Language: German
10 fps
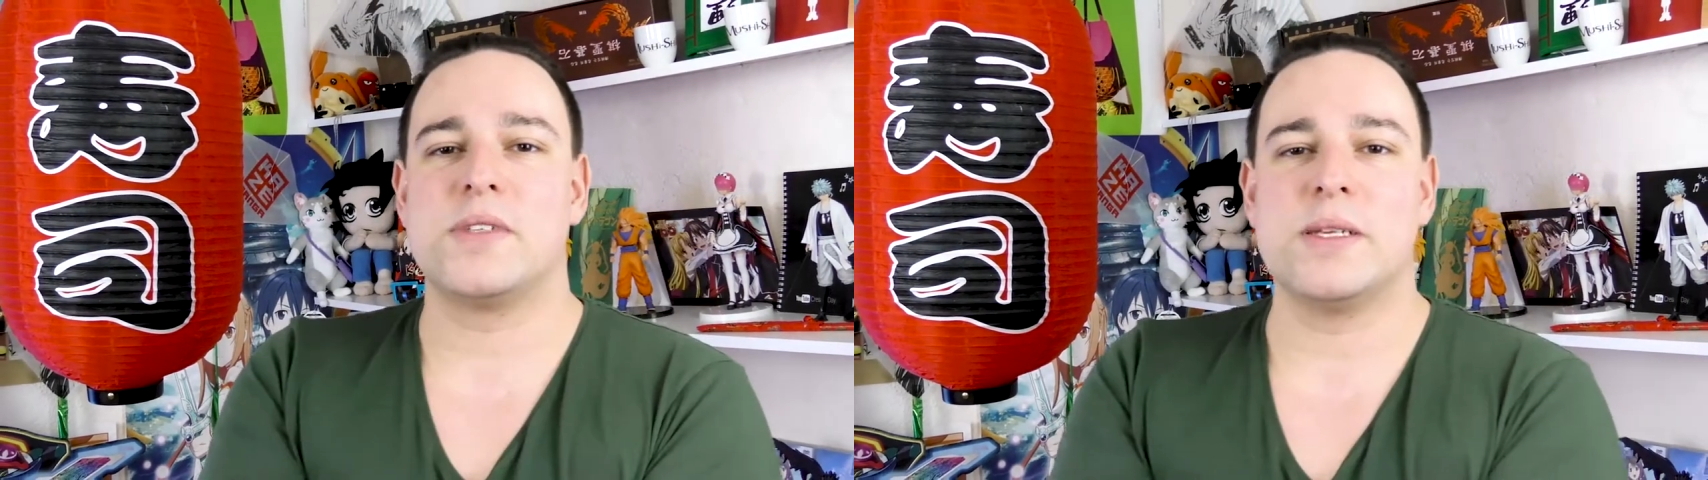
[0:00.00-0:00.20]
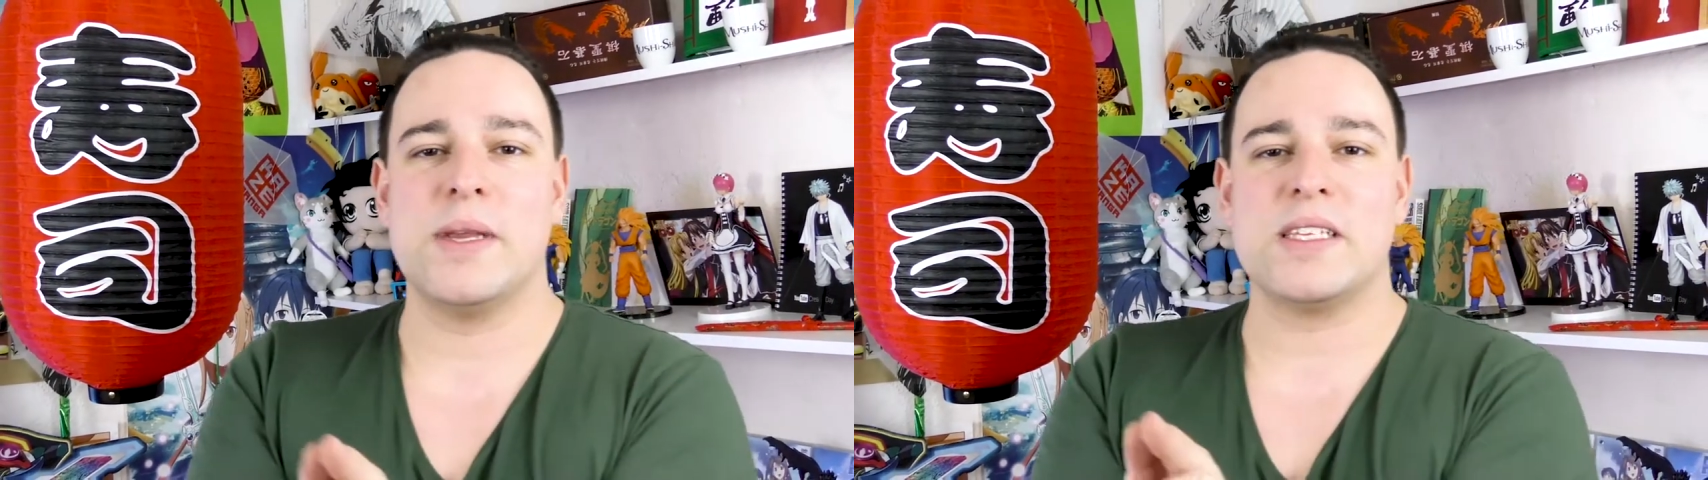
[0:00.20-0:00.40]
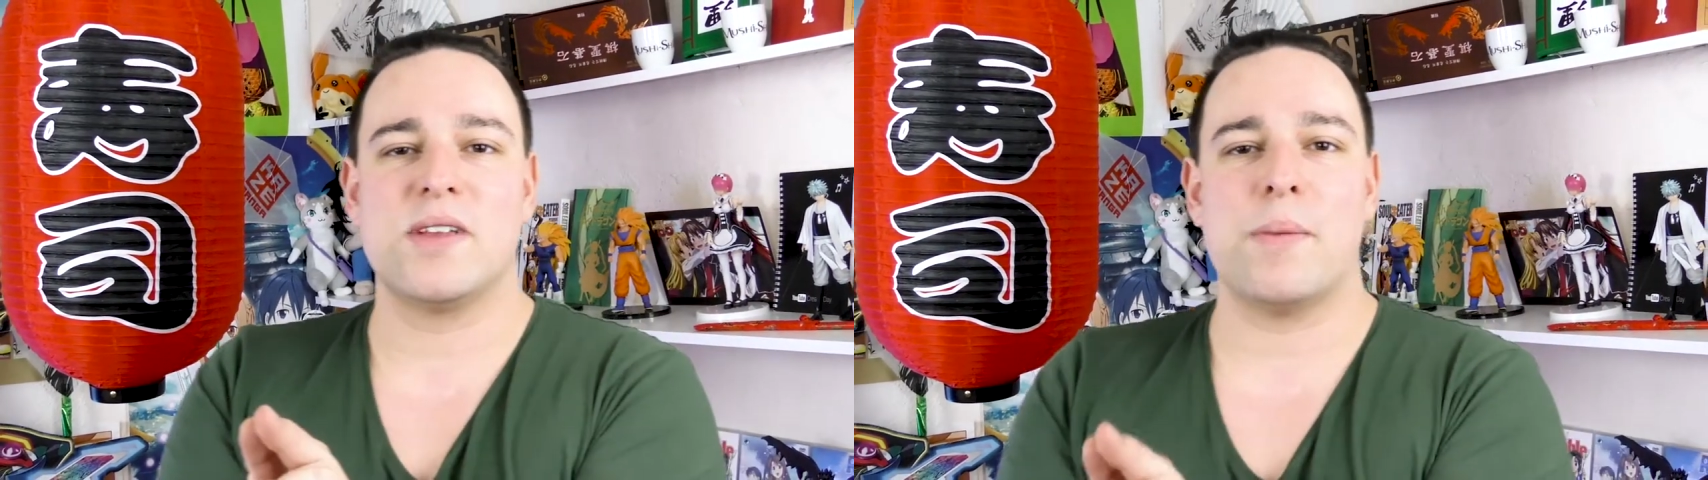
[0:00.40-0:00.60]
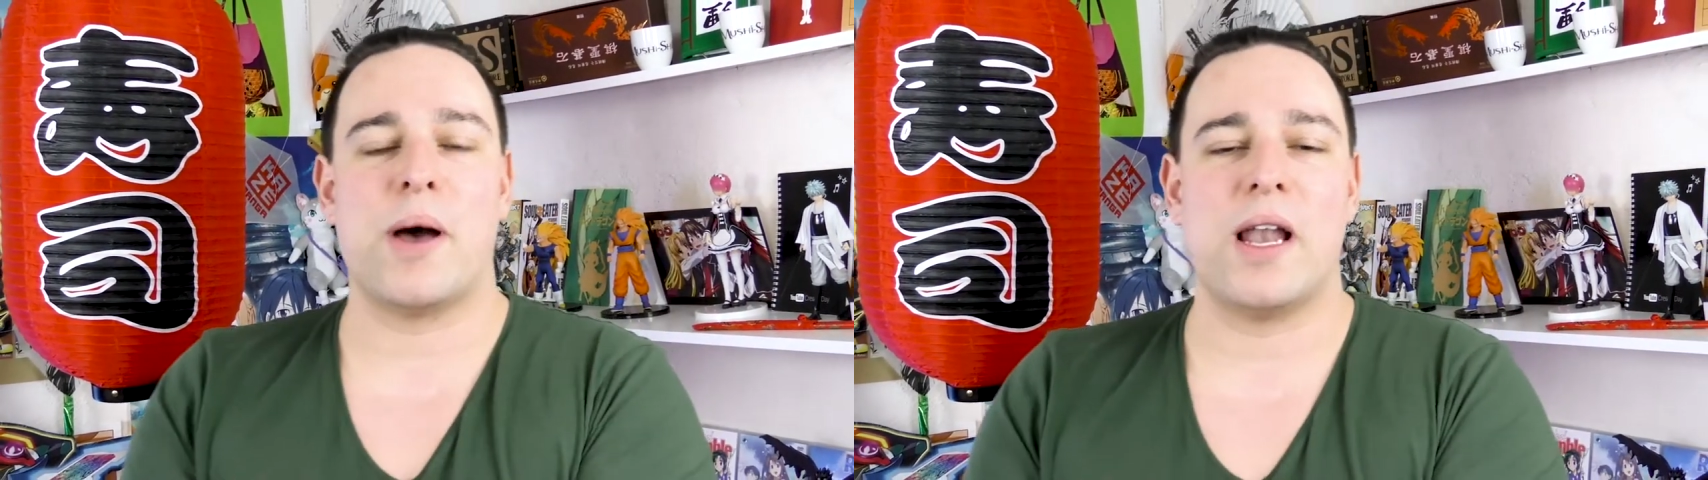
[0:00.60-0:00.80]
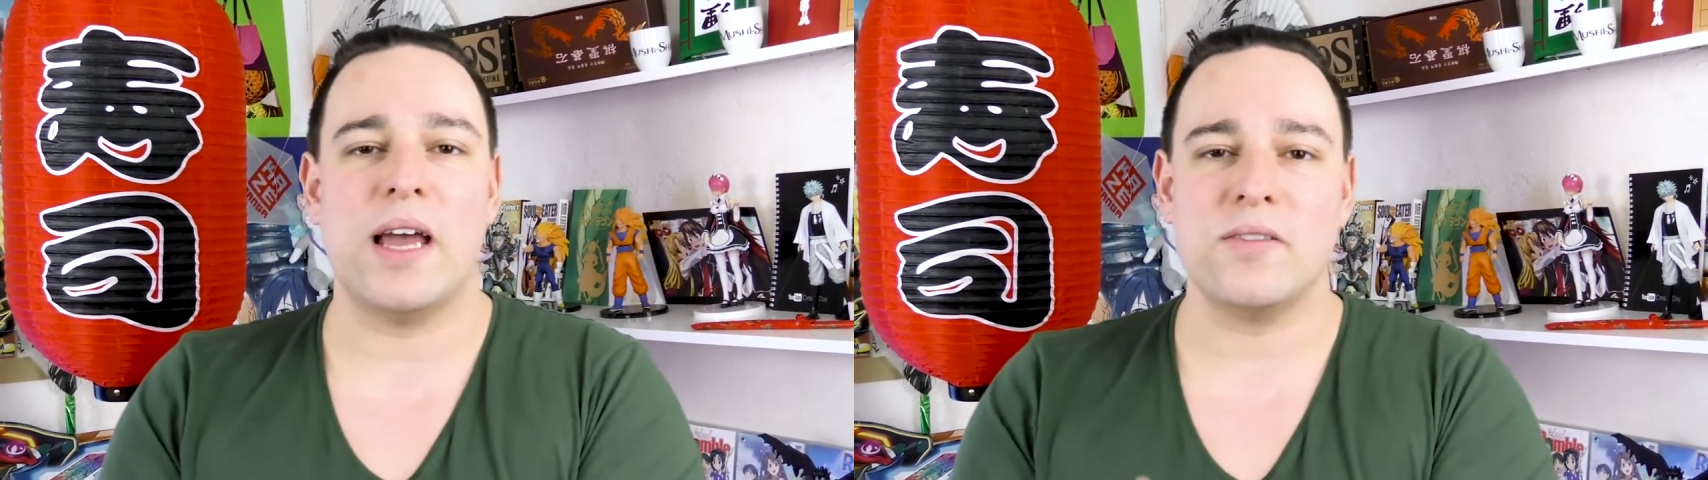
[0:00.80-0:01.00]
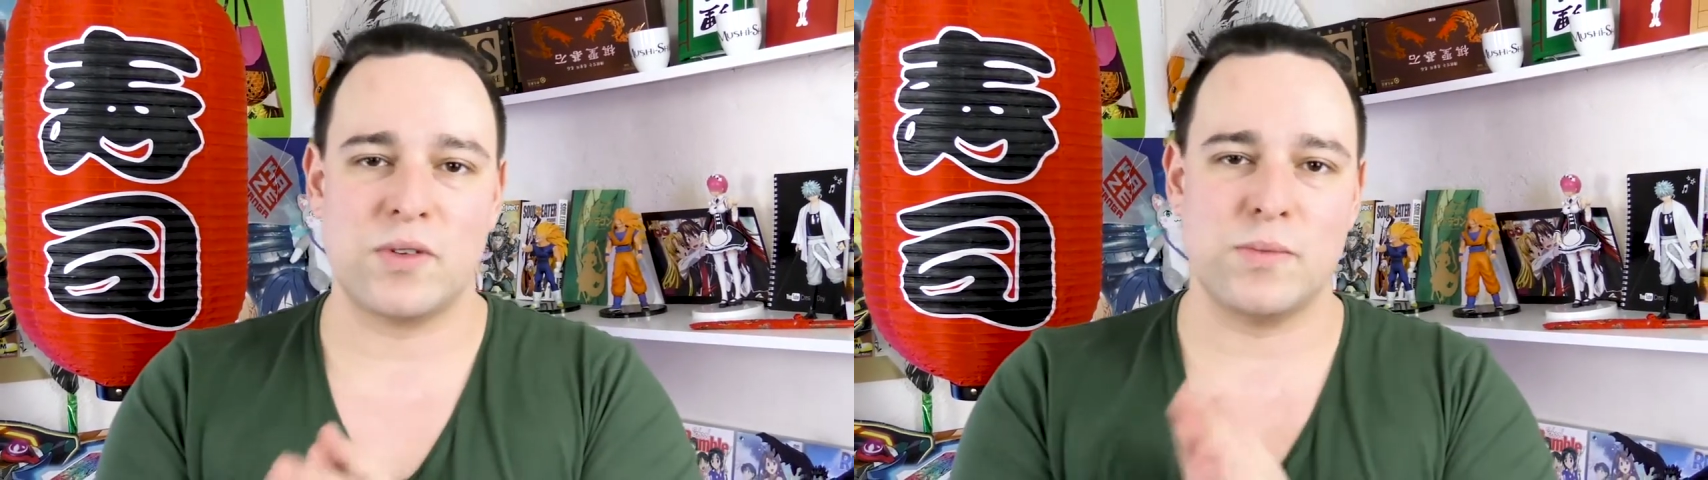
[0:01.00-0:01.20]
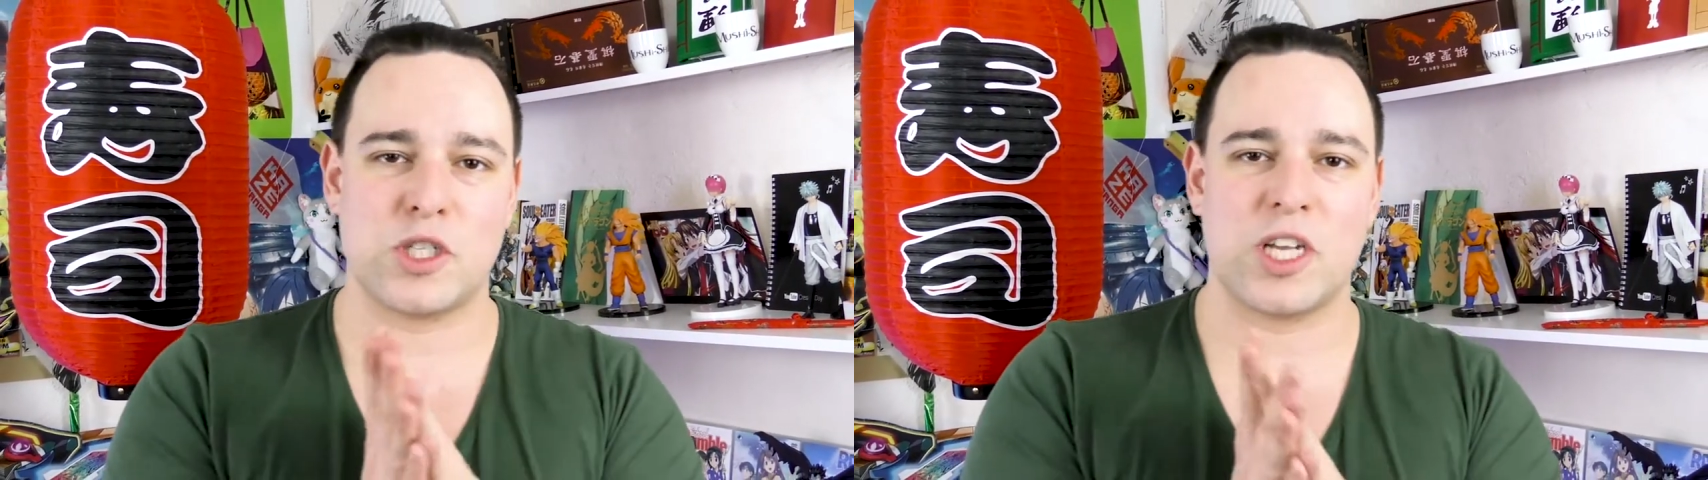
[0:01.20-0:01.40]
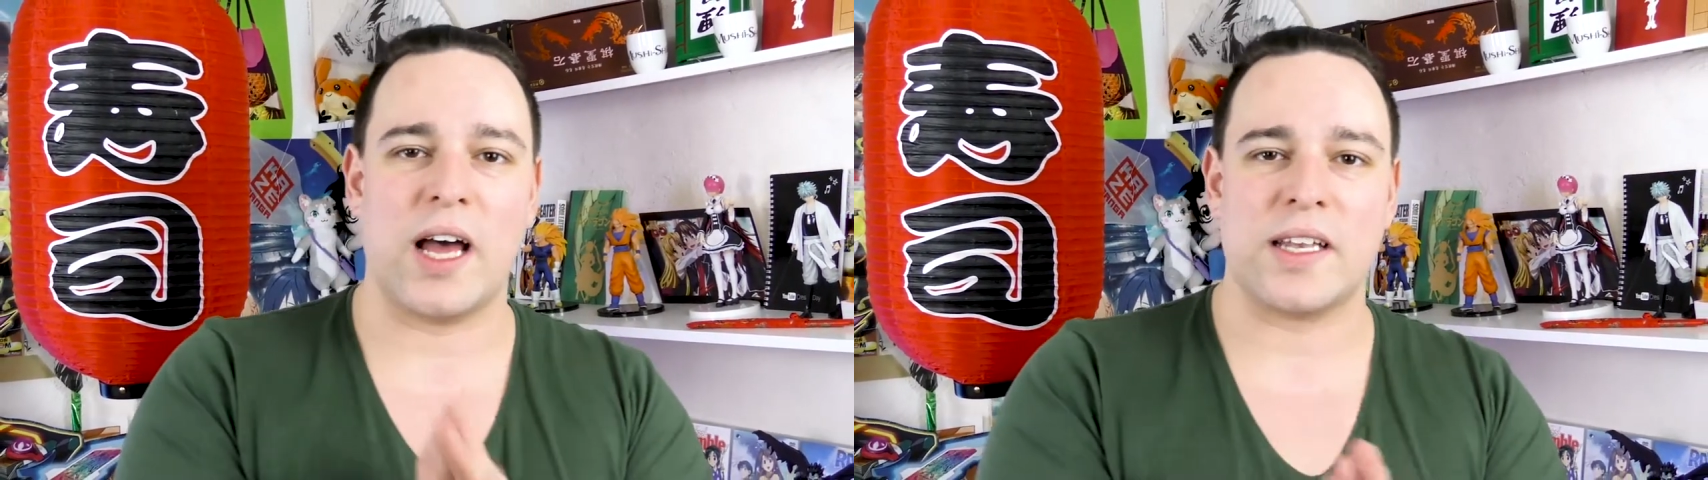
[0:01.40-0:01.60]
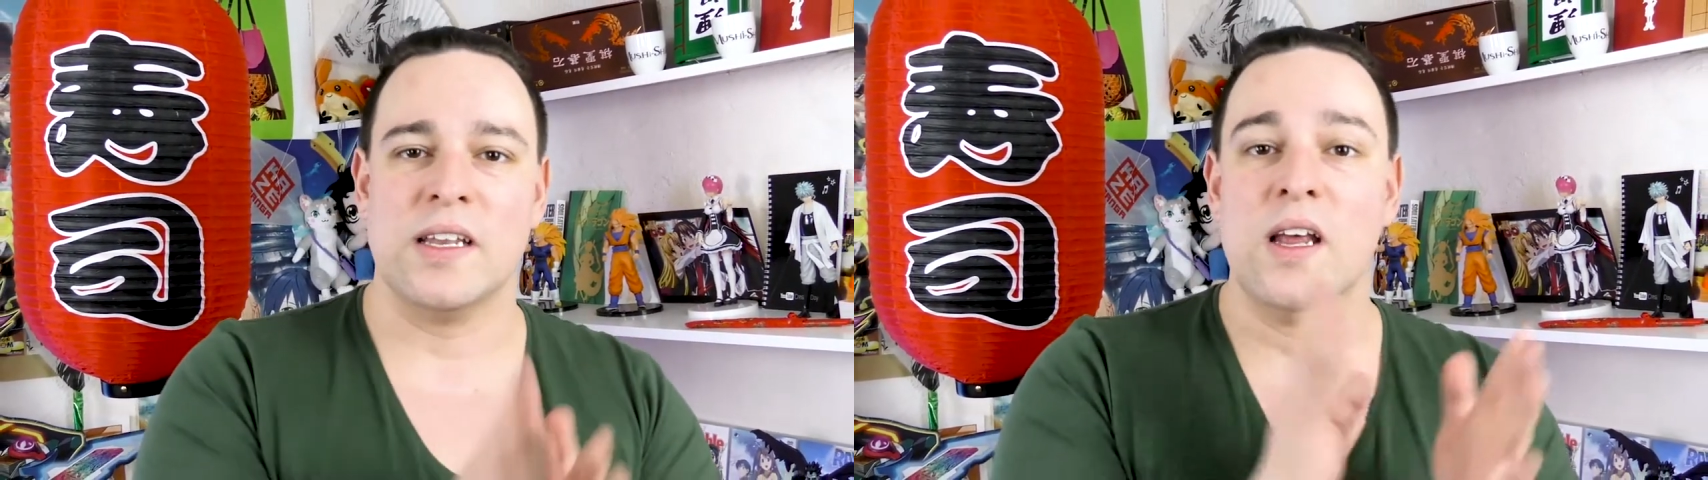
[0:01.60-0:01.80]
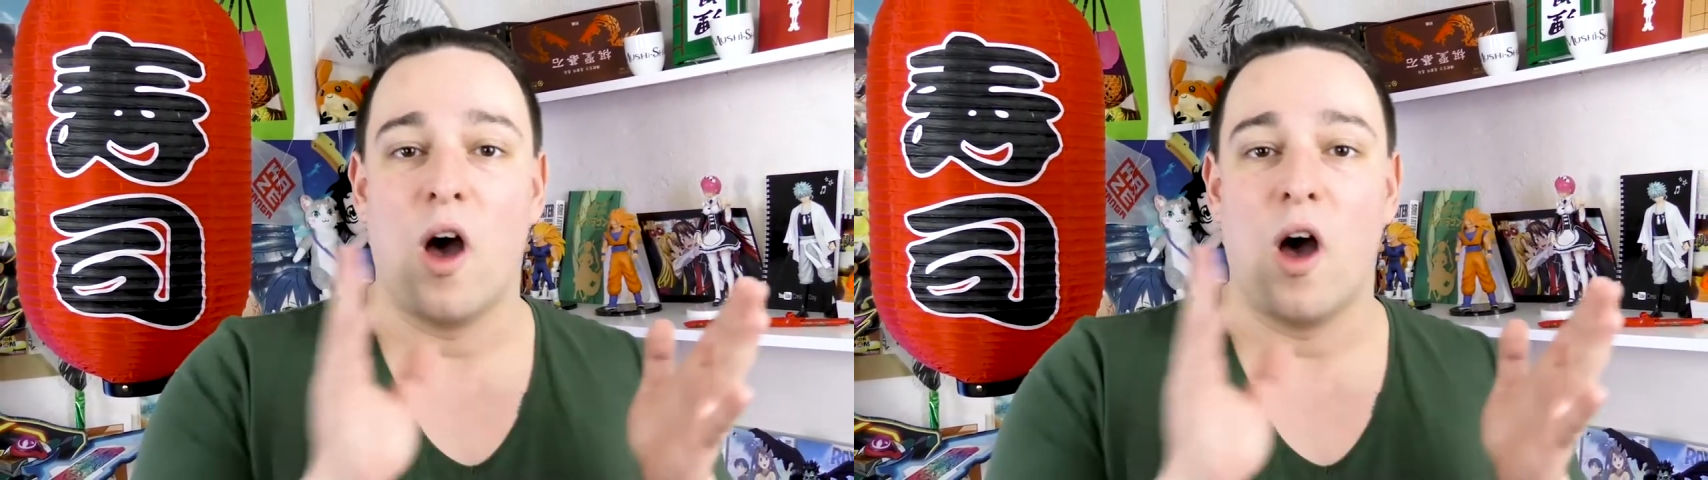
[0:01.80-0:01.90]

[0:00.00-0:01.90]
demnächst wieder ein paar Livestreams starten.